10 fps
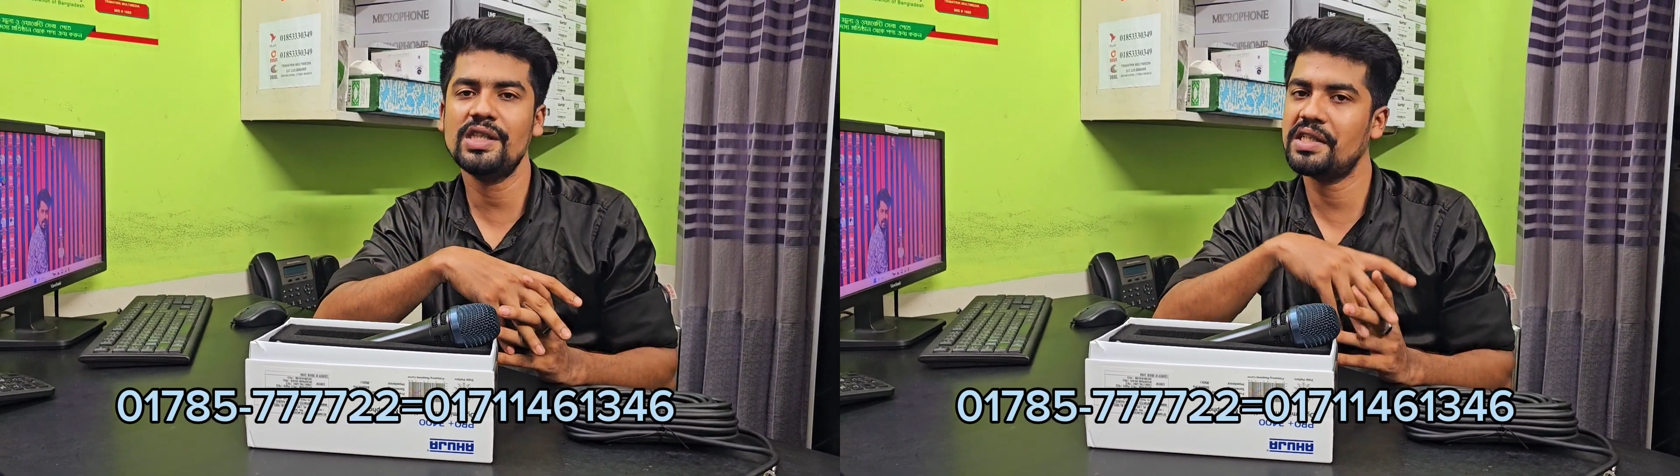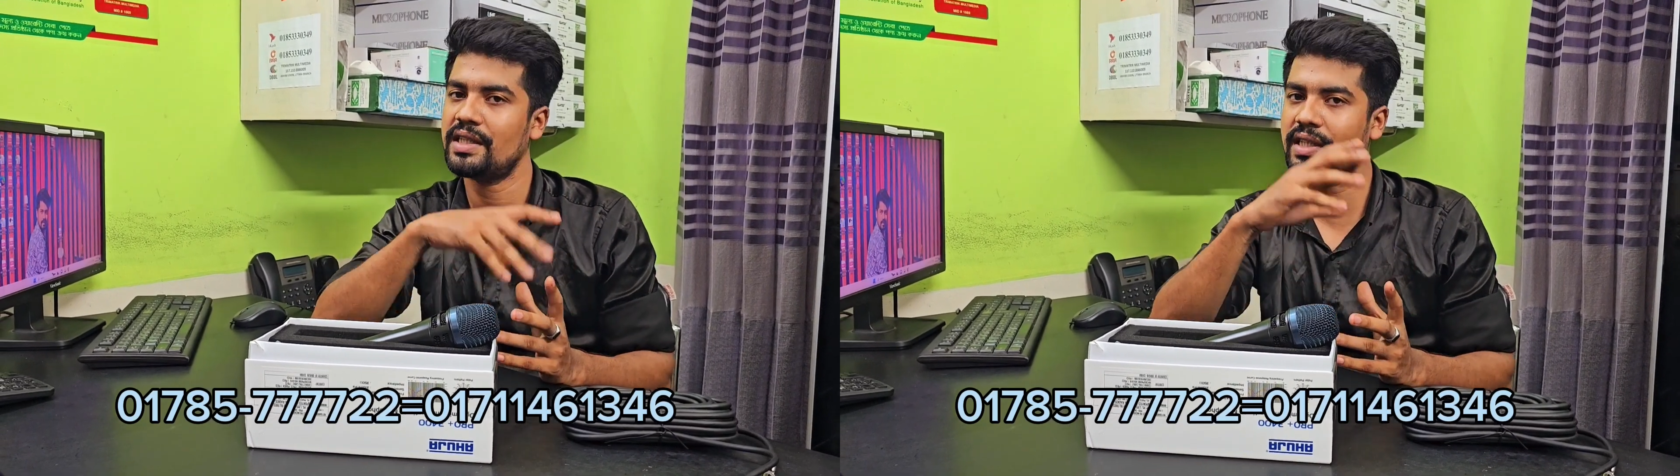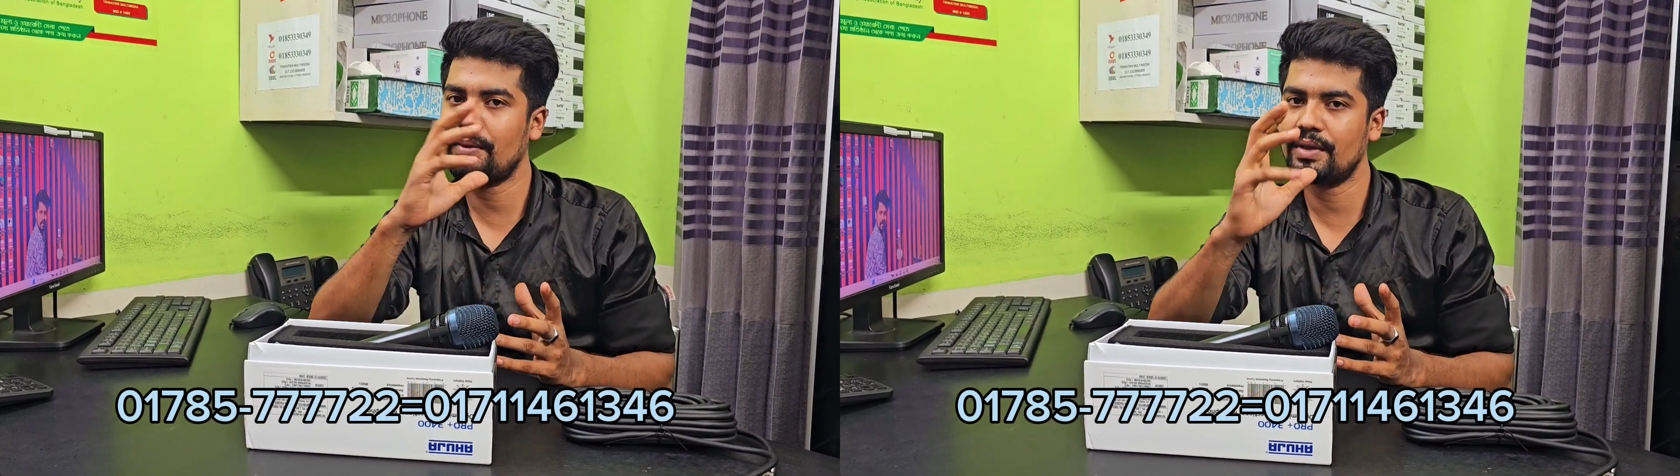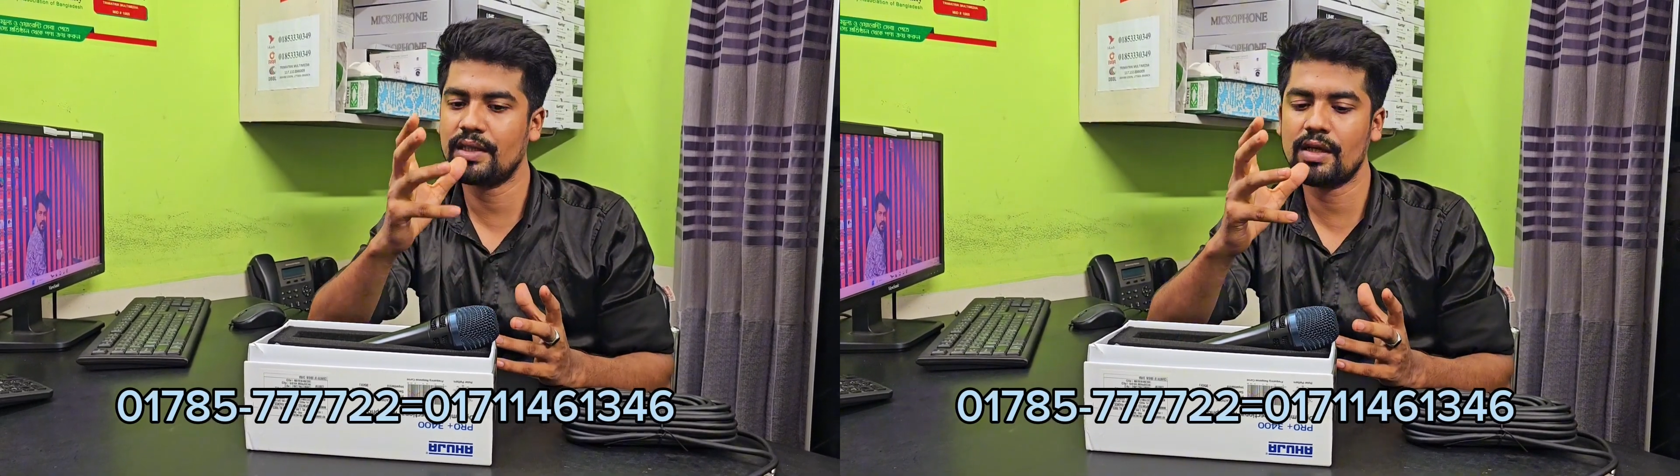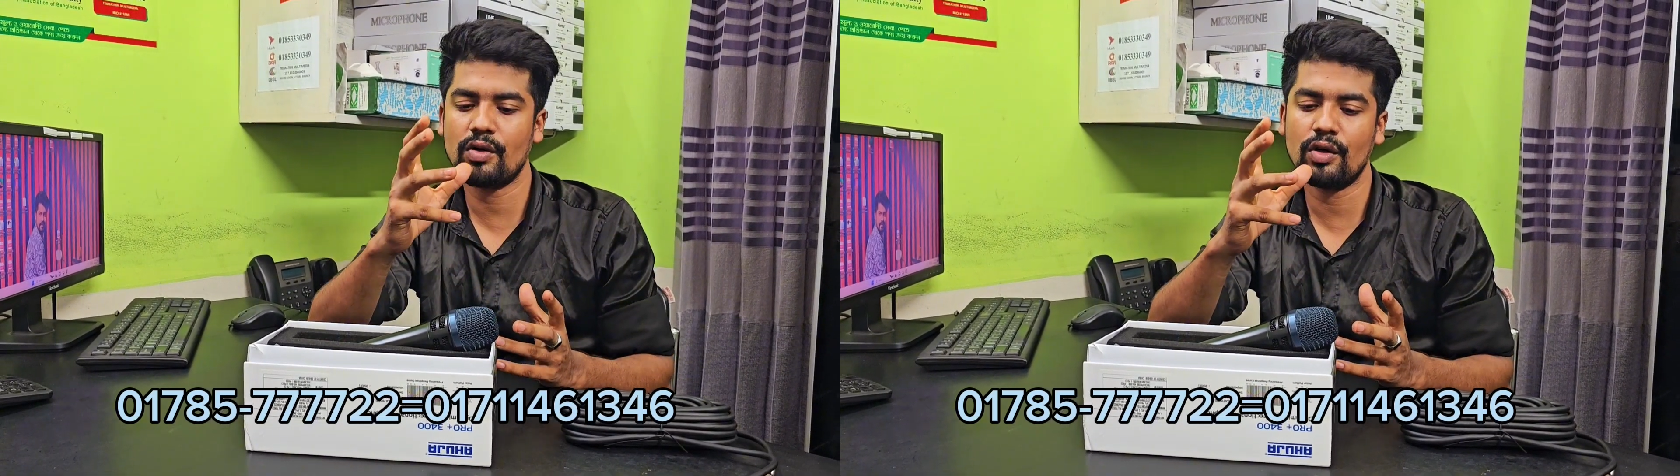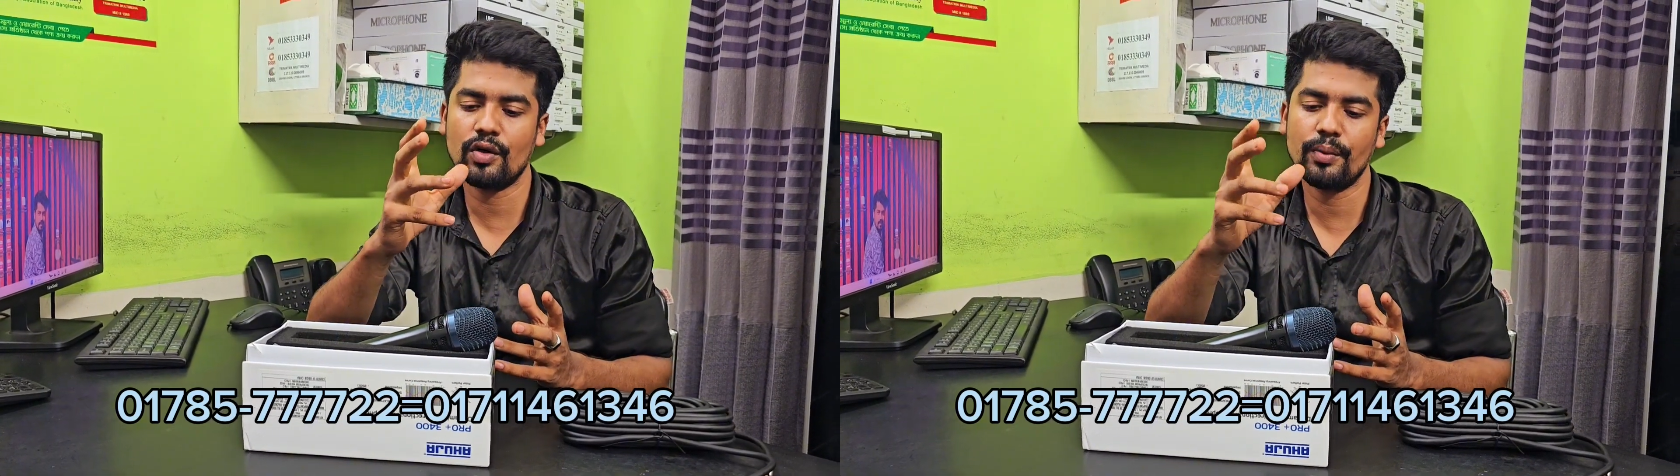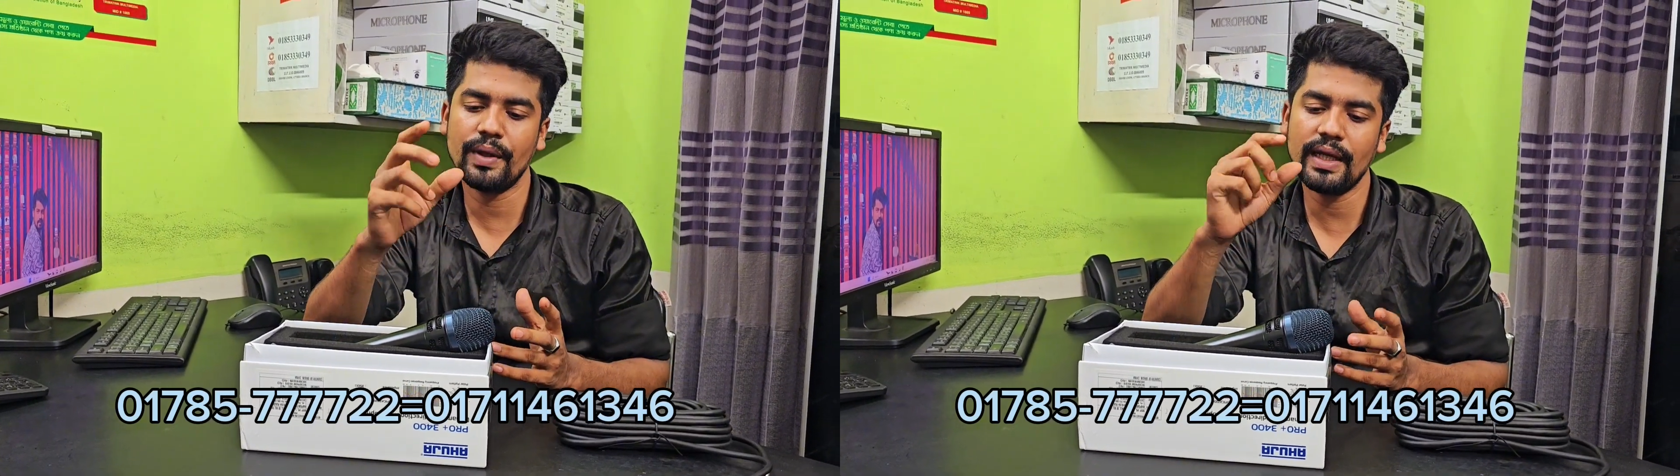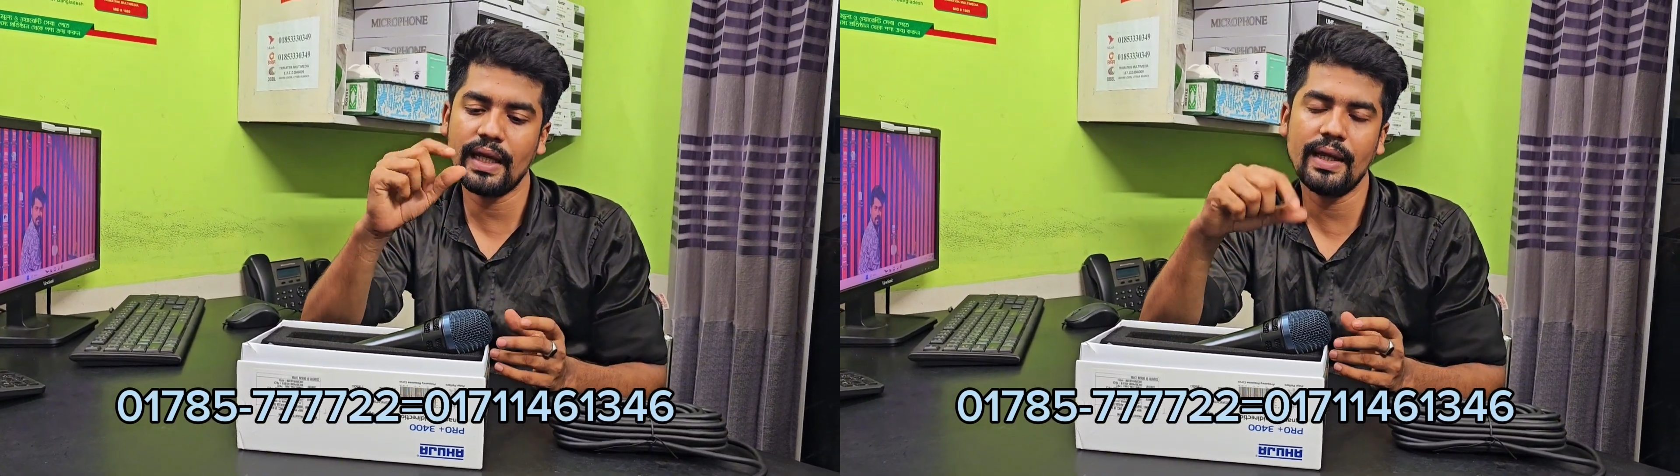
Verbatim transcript: সেক্ষেত্রে আমাদেরকে কল করবেন